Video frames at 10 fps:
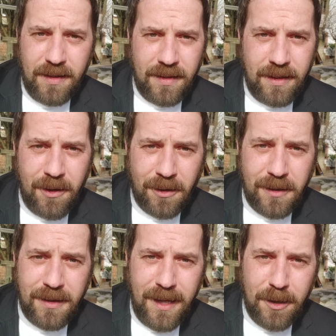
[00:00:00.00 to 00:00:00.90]
dass ihr
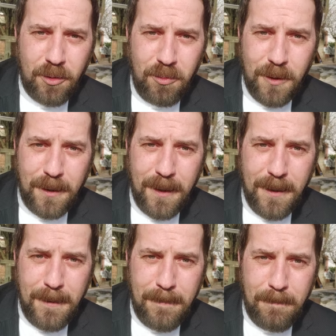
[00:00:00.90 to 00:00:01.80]
Gottes Nähe spürt.
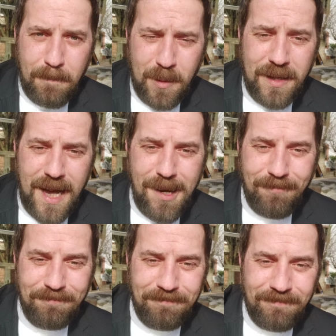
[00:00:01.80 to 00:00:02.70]
Bis dann.